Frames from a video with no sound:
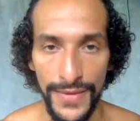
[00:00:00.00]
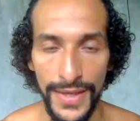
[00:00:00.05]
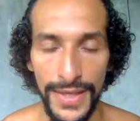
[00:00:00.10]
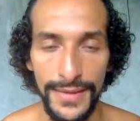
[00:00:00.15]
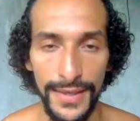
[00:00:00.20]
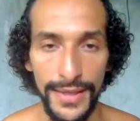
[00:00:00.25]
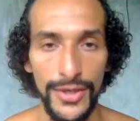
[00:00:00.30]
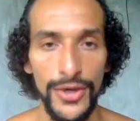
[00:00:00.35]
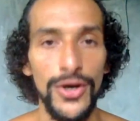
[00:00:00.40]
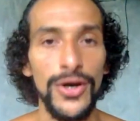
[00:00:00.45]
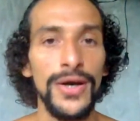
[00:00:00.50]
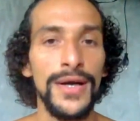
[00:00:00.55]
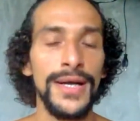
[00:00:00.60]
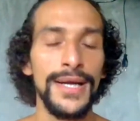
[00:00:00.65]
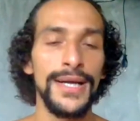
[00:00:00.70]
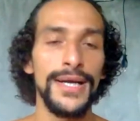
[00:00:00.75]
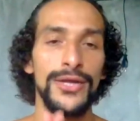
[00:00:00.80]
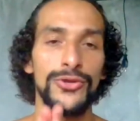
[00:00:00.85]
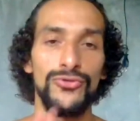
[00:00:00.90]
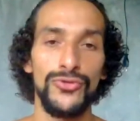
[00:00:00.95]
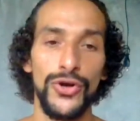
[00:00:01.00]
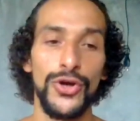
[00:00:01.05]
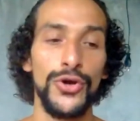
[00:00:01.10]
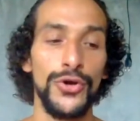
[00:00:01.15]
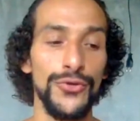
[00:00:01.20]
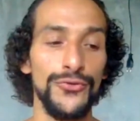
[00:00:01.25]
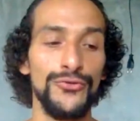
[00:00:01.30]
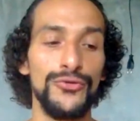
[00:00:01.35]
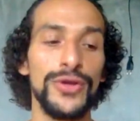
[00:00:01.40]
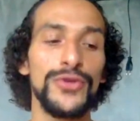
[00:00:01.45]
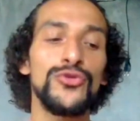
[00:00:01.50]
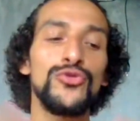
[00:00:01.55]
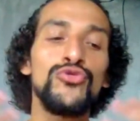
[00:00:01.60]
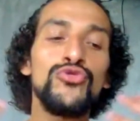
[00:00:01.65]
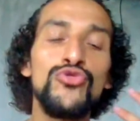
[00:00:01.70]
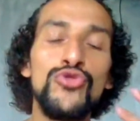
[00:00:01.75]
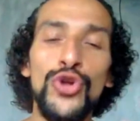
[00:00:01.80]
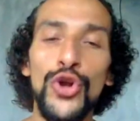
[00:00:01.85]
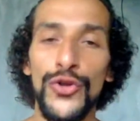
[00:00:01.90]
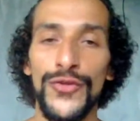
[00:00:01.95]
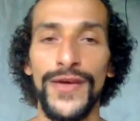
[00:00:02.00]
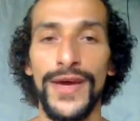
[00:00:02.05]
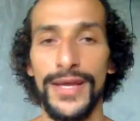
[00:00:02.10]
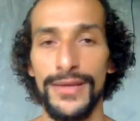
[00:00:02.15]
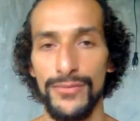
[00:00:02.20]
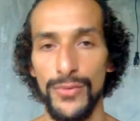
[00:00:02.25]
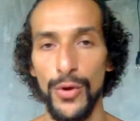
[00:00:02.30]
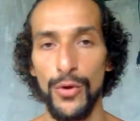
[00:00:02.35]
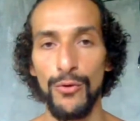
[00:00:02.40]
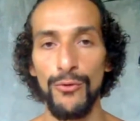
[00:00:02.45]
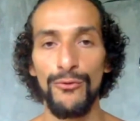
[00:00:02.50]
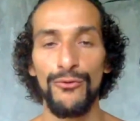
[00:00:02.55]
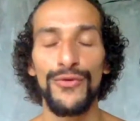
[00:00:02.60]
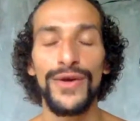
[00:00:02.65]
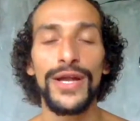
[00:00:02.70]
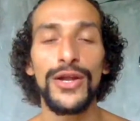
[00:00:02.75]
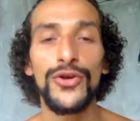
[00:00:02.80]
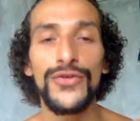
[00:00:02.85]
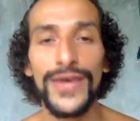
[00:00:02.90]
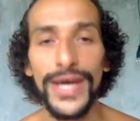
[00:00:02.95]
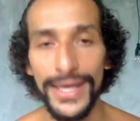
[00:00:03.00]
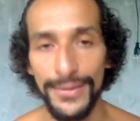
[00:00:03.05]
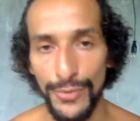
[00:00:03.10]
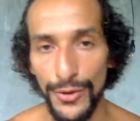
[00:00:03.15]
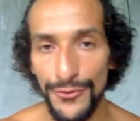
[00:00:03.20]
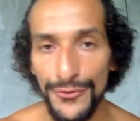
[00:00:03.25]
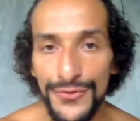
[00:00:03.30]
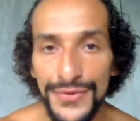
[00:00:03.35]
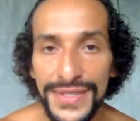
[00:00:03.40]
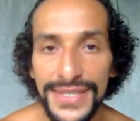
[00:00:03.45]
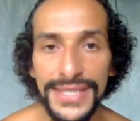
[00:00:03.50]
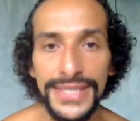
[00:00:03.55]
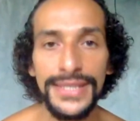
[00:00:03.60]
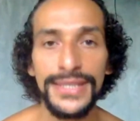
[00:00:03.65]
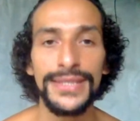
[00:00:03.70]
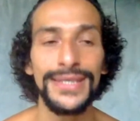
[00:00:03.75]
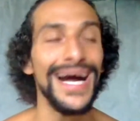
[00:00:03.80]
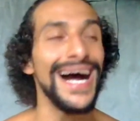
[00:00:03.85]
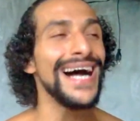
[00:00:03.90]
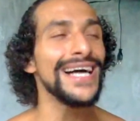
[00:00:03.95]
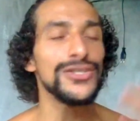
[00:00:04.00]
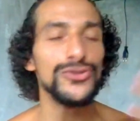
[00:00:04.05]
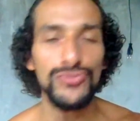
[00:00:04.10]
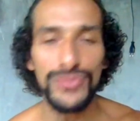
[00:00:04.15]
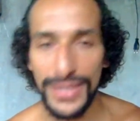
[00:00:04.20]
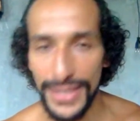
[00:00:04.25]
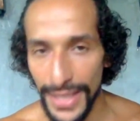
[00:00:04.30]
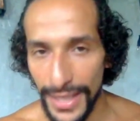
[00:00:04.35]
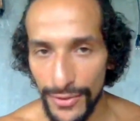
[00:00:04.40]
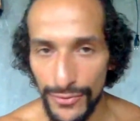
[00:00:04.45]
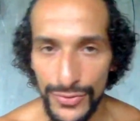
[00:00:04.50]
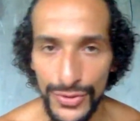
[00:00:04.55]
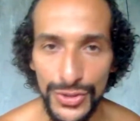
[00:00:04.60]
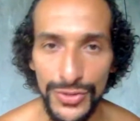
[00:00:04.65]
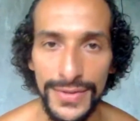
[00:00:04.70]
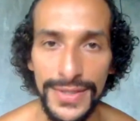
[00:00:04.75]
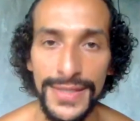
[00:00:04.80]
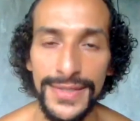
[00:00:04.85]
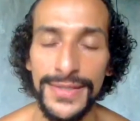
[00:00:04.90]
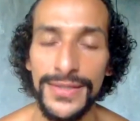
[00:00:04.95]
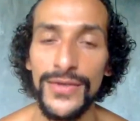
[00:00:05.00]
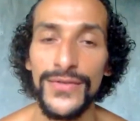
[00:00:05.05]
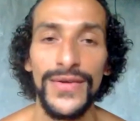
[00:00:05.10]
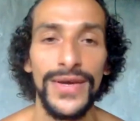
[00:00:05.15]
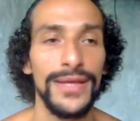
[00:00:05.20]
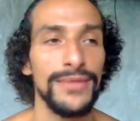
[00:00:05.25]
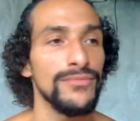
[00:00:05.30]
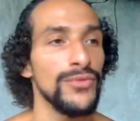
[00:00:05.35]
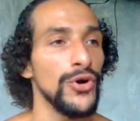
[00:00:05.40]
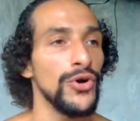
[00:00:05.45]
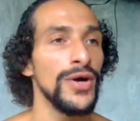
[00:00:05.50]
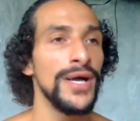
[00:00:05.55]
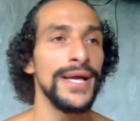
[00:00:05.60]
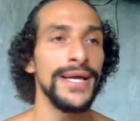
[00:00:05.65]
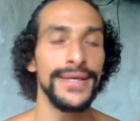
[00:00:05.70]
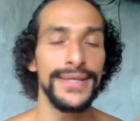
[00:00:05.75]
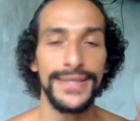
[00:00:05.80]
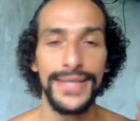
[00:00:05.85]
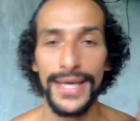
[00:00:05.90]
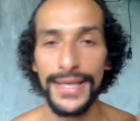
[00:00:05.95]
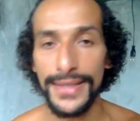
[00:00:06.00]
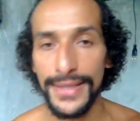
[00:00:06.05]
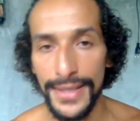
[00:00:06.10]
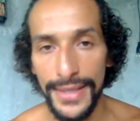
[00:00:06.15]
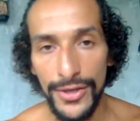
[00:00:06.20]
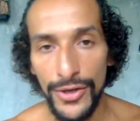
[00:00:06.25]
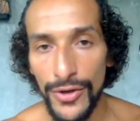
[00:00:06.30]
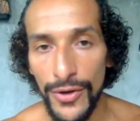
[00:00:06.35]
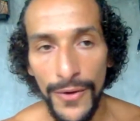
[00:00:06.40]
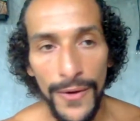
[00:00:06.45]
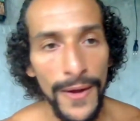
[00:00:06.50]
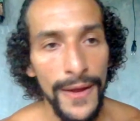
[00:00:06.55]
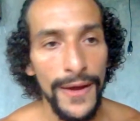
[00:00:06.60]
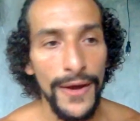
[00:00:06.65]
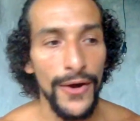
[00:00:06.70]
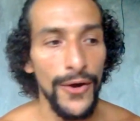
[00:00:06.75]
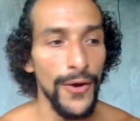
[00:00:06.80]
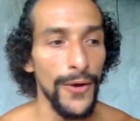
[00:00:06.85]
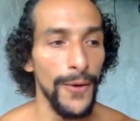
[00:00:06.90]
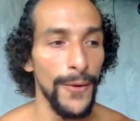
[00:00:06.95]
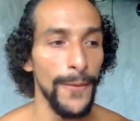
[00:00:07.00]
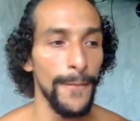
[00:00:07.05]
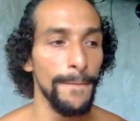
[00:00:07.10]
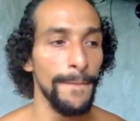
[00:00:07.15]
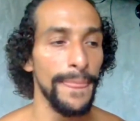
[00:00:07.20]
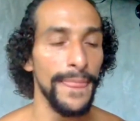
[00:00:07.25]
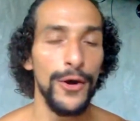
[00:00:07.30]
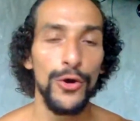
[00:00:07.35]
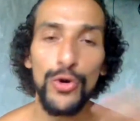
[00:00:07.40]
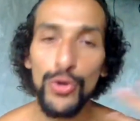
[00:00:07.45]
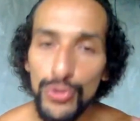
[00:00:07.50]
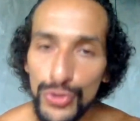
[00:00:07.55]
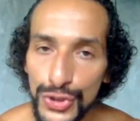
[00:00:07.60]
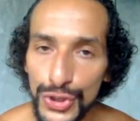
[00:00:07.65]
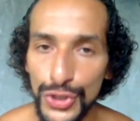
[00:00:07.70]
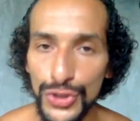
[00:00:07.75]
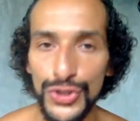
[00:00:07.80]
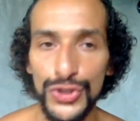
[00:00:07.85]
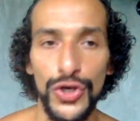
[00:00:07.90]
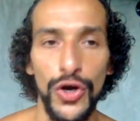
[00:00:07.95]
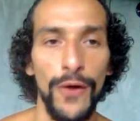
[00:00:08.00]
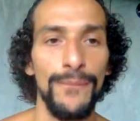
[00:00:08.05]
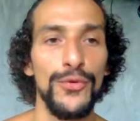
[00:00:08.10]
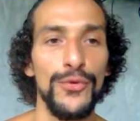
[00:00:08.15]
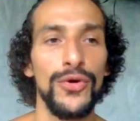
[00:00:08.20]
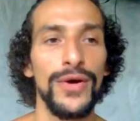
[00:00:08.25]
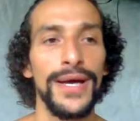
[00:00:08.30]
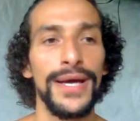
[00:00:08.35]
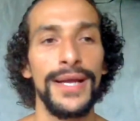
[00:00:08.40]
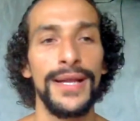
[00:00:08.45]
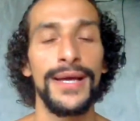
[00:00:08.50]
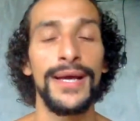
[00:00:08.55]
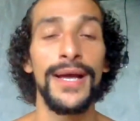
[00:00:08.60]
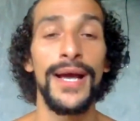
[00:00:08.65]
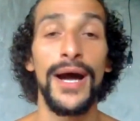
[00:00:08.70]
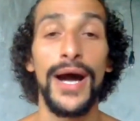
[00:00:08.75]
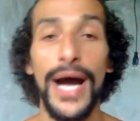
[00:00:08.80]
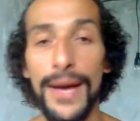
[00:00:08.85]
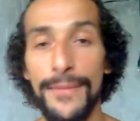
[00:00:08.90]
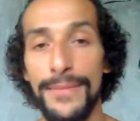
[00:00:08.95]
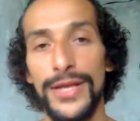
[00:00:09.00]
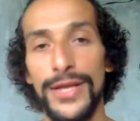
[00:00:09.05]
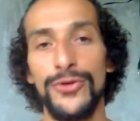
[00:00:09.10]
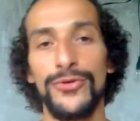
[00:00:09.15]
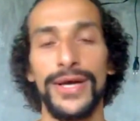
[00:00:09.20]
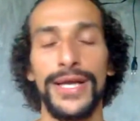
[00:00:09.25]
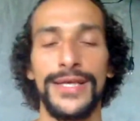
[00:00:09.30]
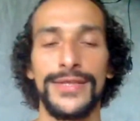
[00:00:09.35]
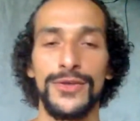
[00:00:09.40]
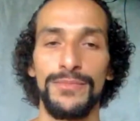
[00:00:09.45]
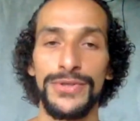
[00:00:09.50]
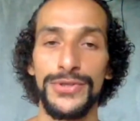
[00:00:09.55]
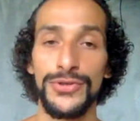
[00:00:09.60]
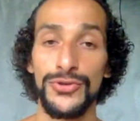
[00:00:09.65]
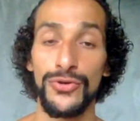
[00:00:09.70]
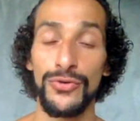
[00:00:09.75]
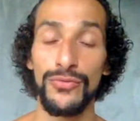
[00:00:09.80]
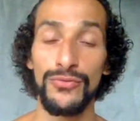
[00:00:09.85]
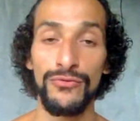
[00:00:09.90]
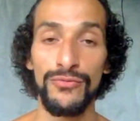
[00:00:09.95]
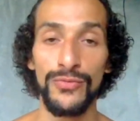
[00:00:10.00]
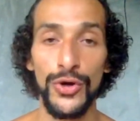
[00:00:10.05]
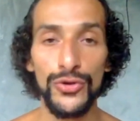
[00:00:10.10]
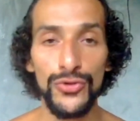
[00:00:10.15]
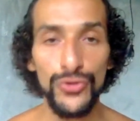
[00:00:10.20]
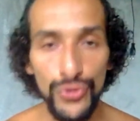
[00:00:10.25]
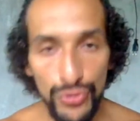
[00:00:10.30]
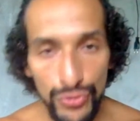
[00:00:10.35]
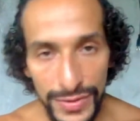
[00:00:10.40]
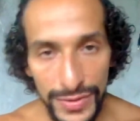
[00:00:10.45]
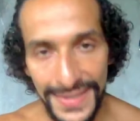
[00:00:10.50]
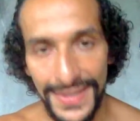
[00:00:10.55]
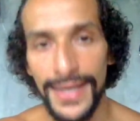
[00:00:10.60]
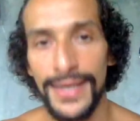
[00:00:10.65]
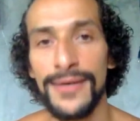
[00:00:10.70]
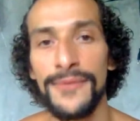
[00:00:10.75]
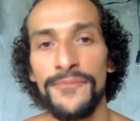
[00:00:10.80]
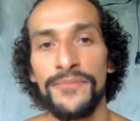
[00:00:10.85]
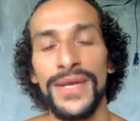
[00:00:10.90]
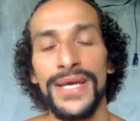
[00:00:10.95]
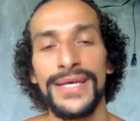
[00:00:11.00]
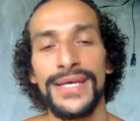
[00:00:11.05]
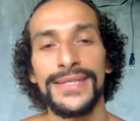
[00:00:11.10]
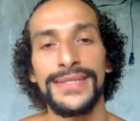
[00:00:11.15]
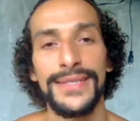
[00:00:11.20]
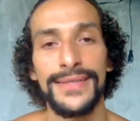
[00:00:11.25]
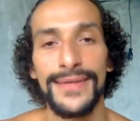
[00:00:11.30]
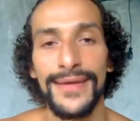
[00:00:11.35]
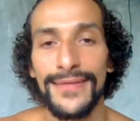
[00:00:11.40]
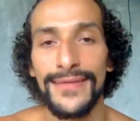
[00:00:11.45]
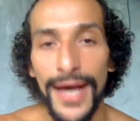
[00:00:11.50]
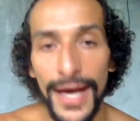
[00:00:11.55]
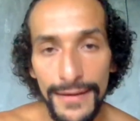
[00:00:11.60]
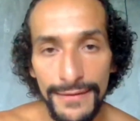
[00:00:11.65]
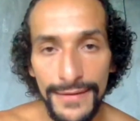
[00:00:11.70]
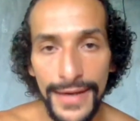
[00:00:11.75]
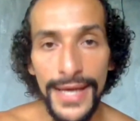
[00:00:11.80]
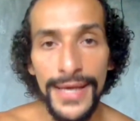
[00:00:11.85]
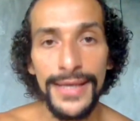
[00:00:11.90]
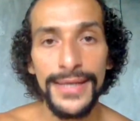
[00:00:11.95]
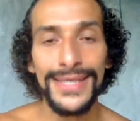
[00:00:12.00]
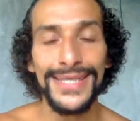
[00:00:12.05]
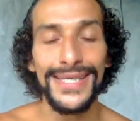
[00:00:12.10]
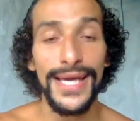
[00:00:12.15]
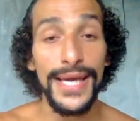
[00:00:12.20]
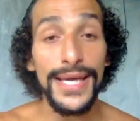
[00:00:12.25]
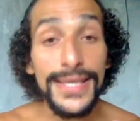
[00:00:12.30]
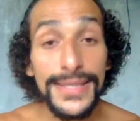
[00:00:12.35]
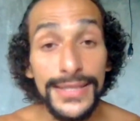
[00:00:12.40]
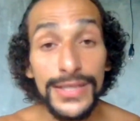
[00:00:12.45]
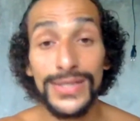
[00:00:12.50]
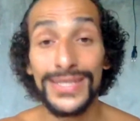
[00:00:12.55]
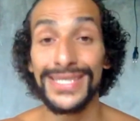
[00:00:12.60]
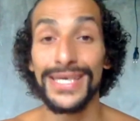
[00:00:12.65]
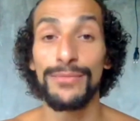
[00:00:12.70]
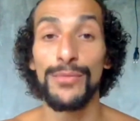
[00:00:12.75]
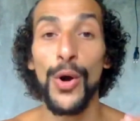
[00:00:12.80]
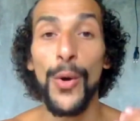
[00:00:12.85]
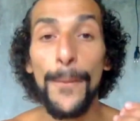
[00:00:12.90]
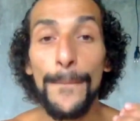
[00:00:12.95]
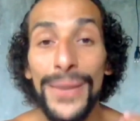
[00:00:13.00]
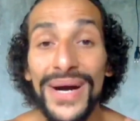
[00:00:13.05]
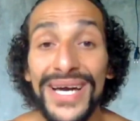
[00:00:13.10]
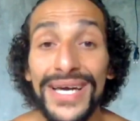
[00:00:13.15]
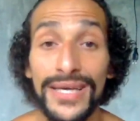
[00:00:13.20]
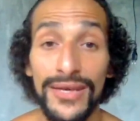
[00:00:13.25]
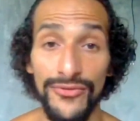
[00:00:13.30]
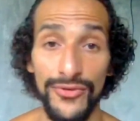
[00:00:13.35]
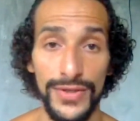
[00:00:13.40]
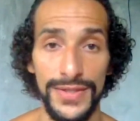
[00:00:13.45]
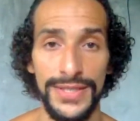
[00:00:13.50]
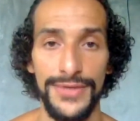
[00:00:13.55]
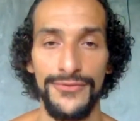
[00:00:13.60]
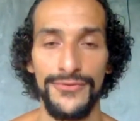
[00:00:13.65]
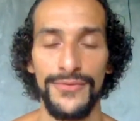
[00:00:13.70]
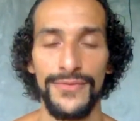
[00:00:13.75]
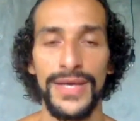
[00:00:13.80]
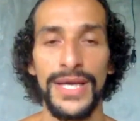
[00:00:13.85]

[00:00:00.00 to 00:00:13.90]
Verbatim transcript: D'accord Donc encore une fois, tout l'entraînement qu'on fait, l'entraînement physique, ajouter de la conscience à ces entraînements, gagner en conscience corporelle, améliorer les amplitudes de mouvement, tout ça, c'est un travail qui est essentiellement préventif.